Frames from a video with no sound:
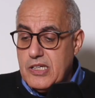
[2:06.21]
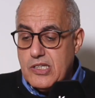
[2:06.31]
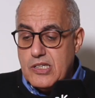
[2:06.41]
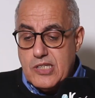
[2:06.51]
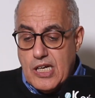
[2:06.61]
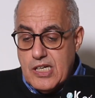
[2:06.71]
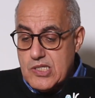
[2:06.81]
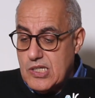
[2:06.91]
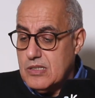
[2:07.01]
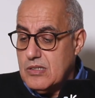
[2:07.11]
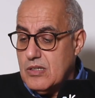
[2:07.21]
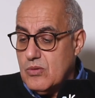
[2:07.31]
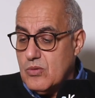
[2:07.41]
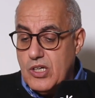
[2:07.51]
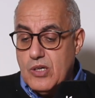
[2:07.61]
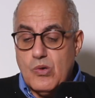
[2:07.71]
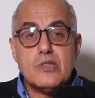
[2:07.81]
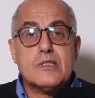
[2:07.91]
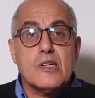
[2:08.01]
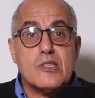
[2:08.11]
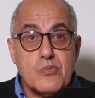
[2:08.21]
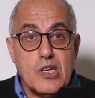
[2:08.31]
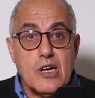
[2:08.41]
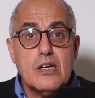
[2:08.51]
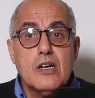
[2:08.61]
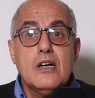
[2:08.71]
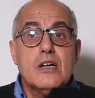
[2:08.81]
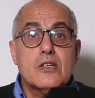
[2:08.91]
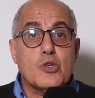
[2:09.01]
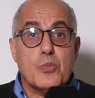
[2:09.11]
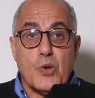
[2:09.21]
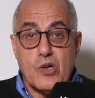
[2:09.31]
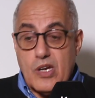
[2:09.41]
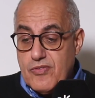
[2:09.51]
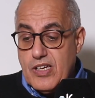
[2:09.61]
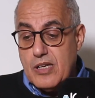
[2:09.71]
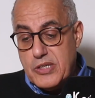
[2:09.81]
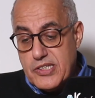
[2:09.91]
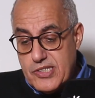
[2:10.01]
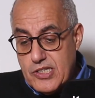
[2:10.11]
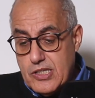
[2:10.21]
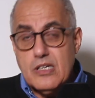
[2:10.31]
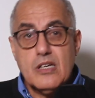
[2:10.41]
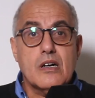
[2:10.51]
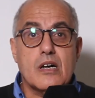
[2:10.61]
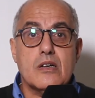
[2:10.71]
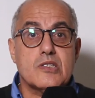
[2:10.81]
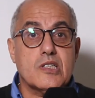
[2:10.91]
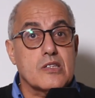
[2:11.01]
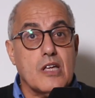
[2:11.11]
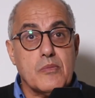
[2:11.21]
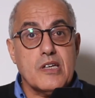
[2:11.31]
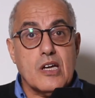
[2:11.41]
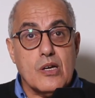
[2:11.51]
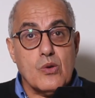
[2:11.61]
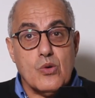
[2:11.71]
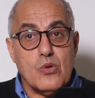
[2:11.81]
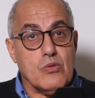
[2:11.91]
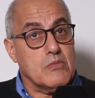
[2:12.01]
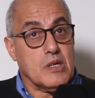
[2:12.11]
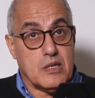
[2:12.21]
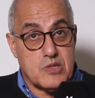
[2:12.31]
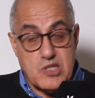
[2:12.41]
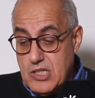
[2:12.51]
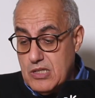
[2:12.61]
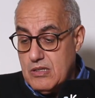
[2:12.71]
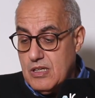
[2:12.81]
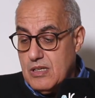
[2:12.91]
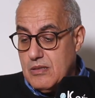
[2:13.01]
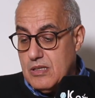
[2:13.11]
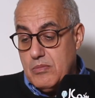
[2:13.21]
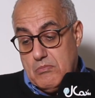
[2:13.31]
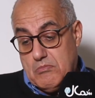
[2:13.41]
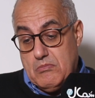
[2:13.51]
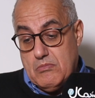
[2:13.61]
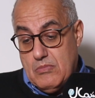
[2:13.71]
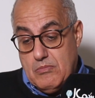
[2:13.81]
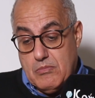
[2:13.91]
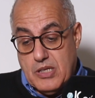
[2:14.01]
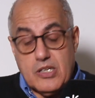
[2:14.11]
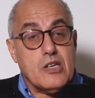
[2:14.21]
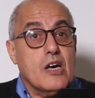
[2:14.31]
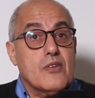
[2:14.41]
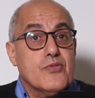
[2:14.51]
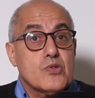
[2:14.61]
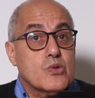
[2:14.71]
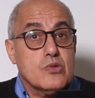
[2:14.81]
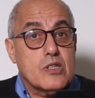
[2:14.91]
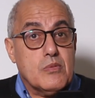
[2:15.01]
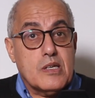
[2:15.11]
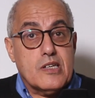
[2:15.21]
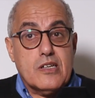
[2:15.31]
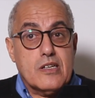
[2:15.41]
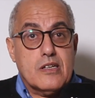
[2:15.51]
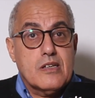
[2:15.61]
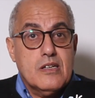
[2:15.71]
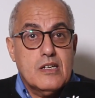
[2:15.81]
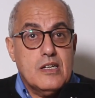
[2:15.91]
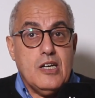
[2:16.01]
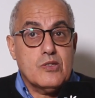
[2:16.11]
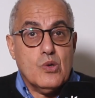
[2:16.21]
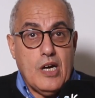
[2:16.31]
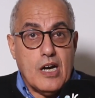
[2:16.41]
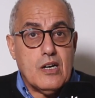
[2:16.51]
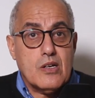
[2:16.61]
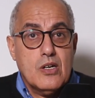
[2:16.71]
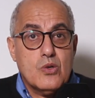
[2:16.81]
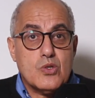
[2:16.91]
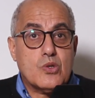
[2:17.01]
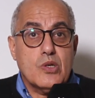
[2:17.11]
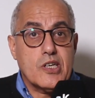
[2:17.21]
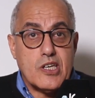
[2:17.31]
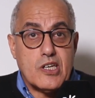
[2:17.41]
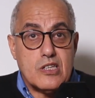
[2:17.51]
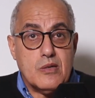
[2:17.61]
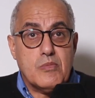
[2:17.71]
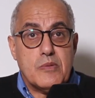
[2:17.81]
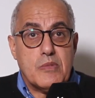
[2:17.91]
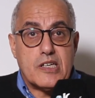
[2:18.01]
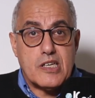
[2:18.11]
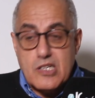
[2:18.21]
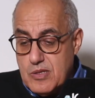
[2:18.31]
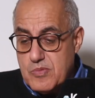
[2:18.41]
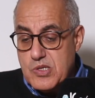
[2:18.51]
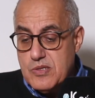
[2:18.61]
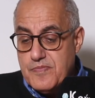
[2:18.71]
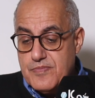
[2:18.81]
يدير حتى حاجه كيقول 300 توبوغراف قال 200 جندرميه قالوا 50 دابا بغينا نعرفوا شكون دابا اللي اللي عنده الحق وشكون اللي كيكذب اللي ما كيكذبش